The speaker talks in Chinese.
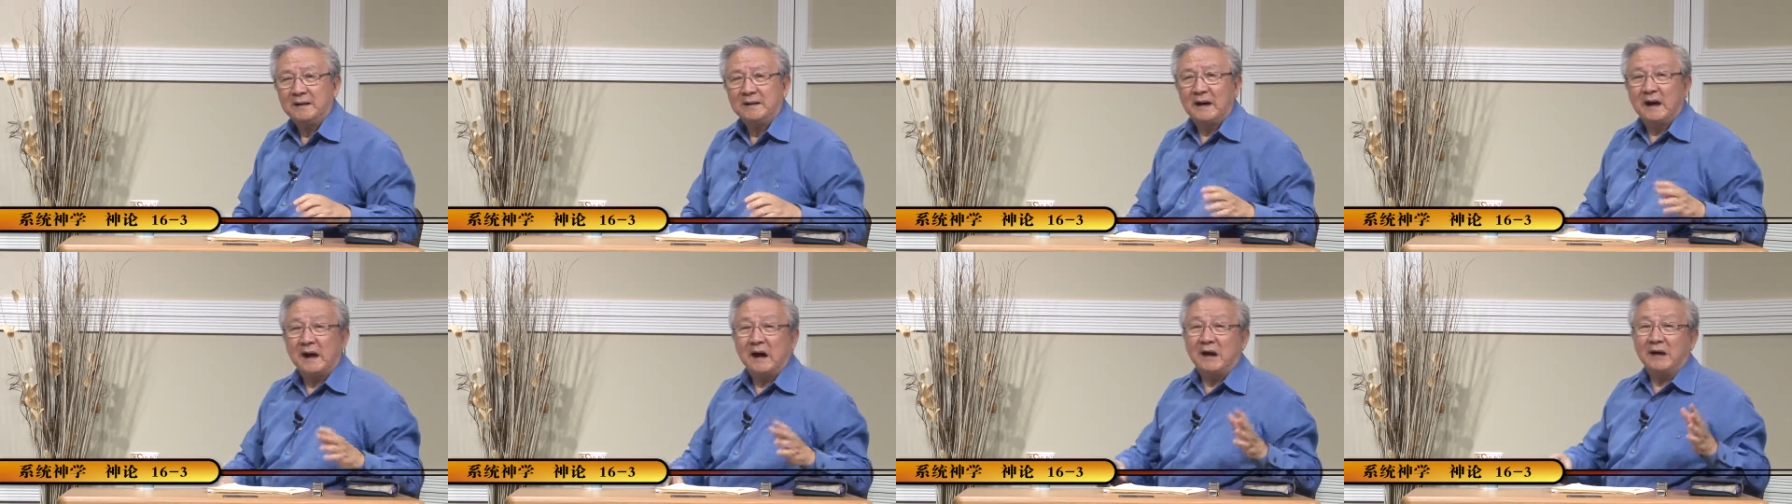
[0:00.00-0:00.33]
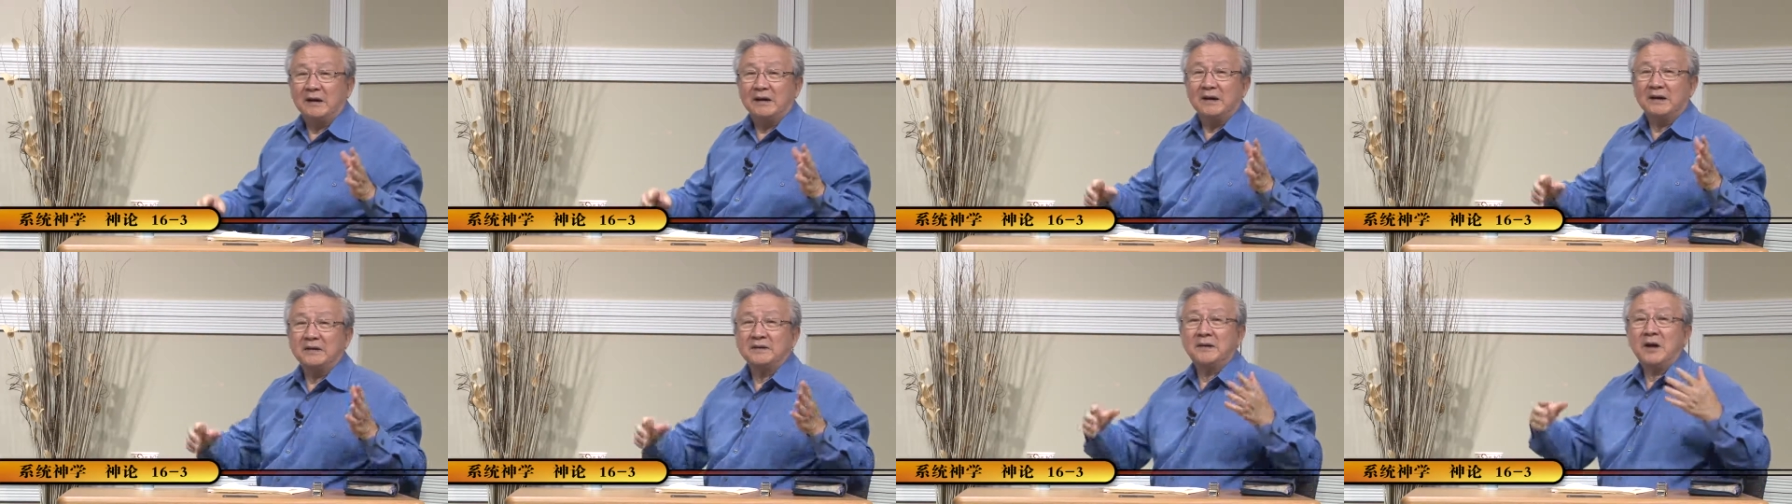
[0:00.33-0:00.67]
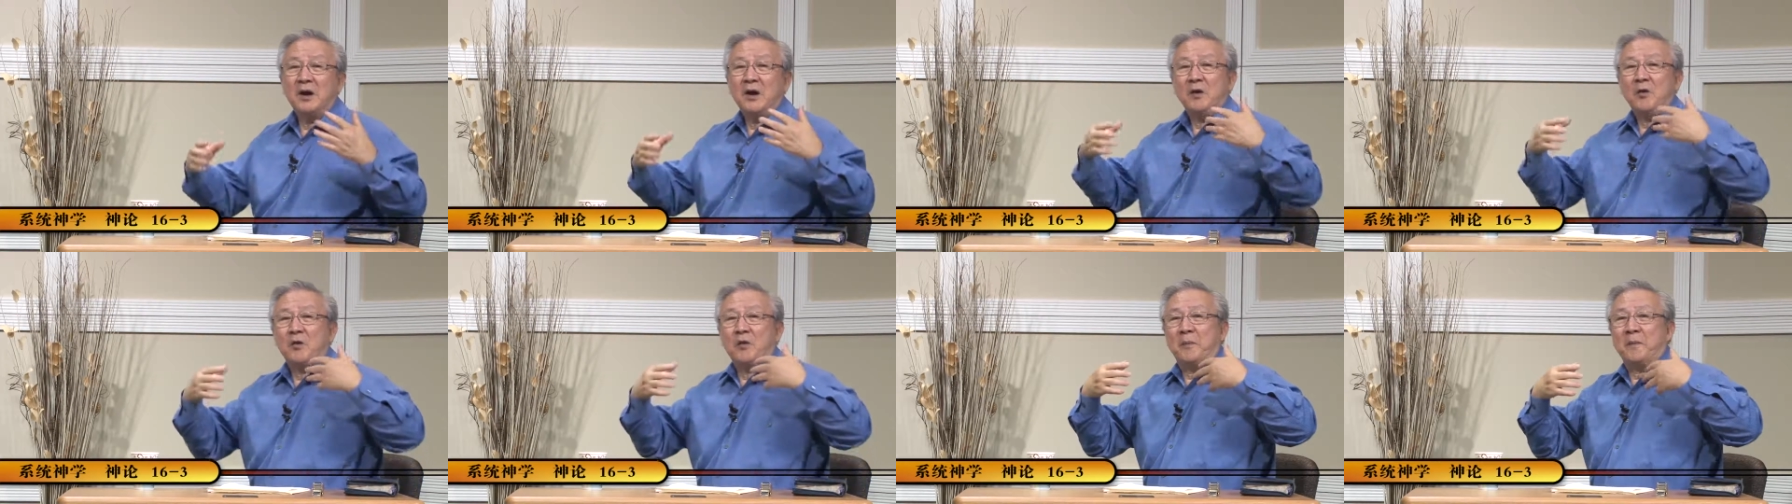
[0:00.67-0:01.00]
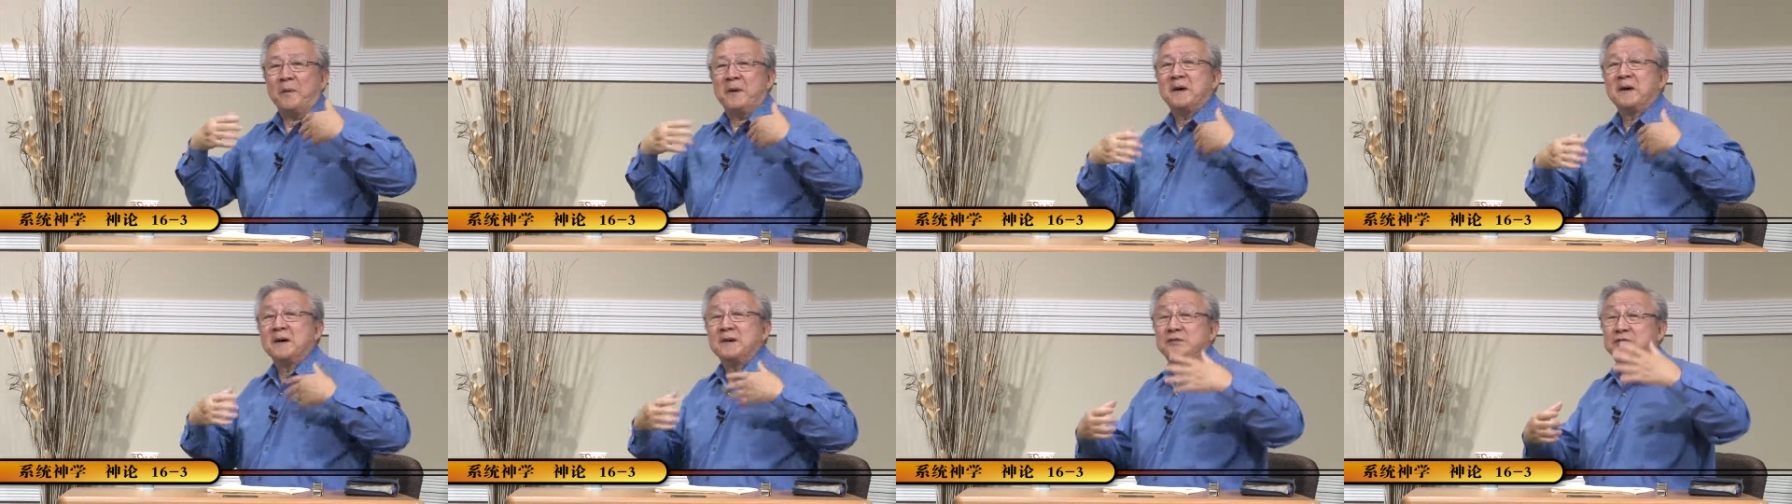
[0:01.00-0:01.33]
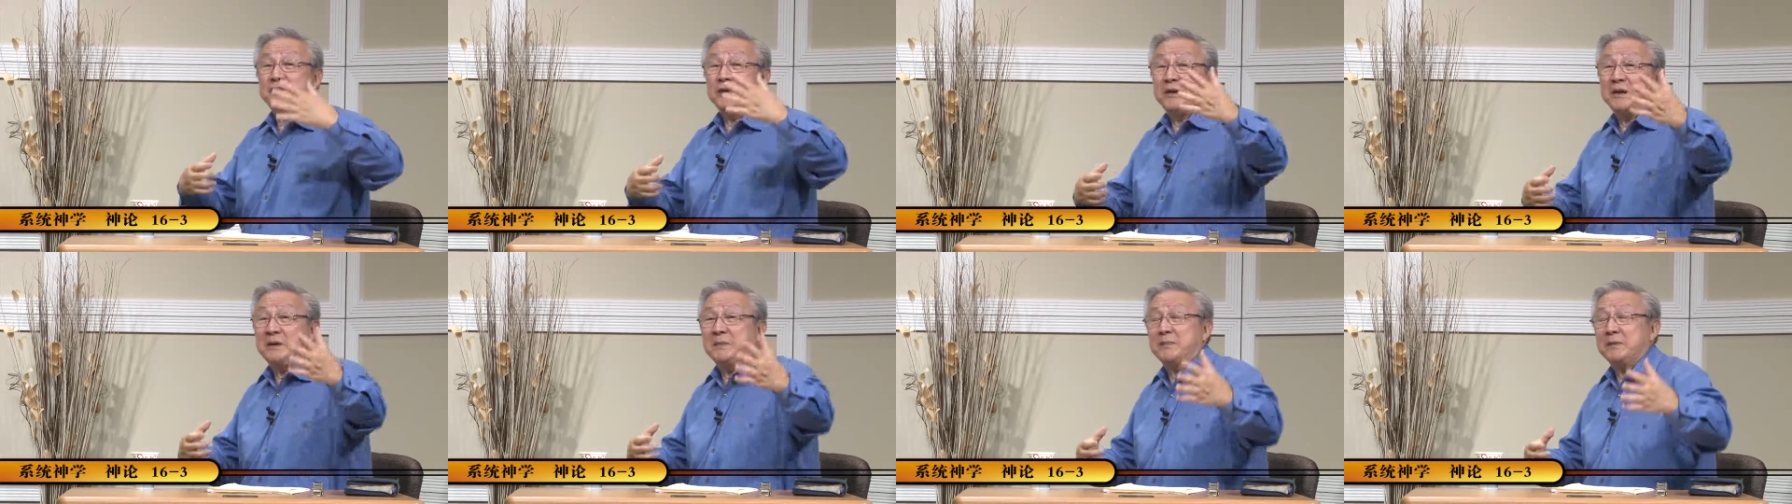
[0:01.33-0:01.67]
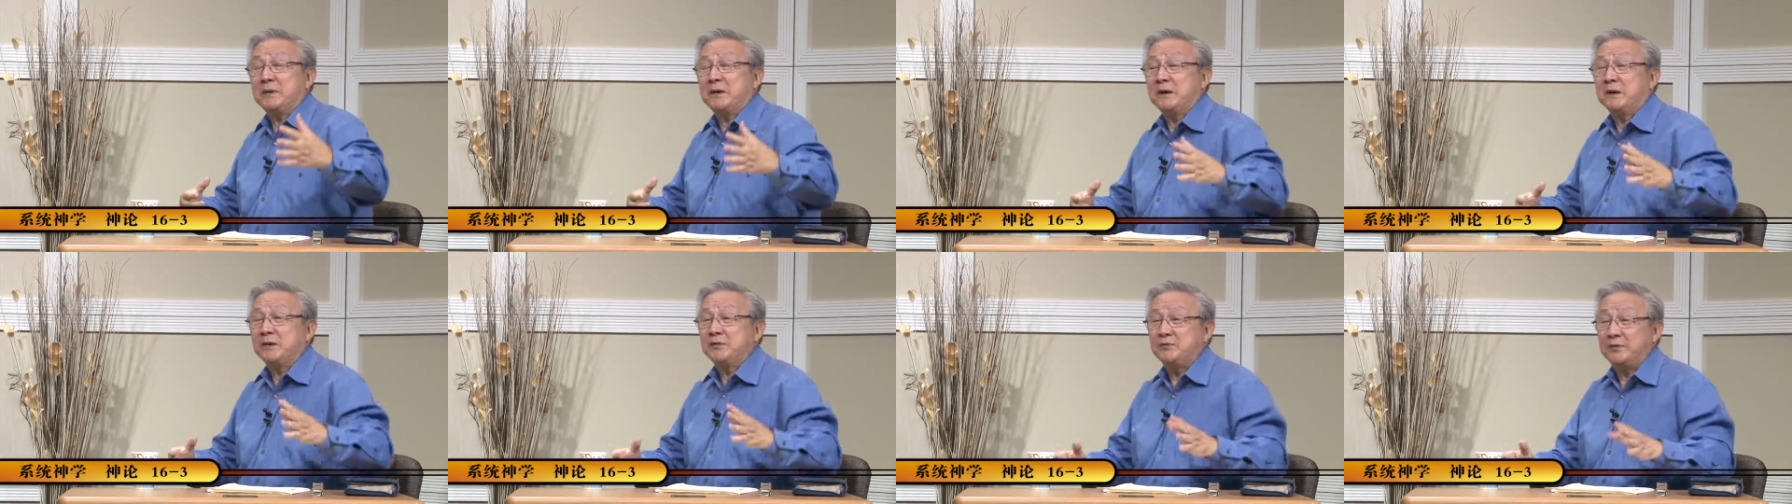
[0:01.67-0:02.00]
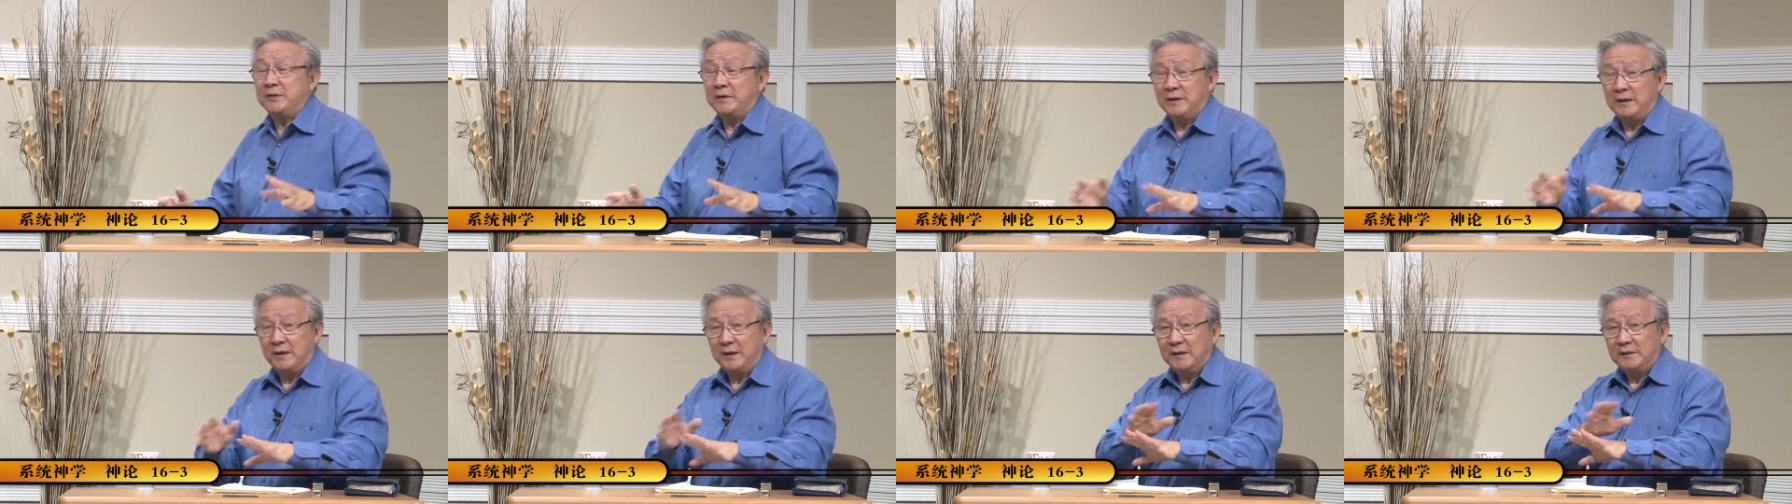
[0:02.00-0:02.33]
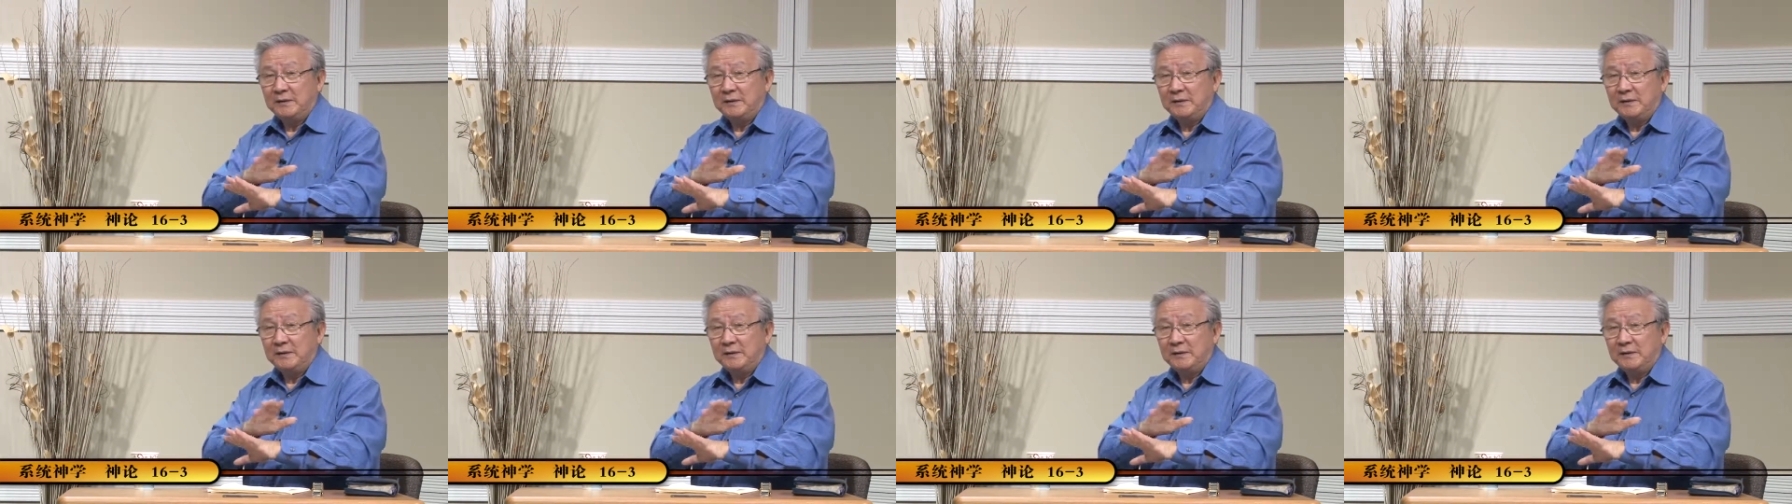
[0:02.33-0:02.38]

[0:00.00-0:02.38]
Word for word: 他好像我们科学你不科学，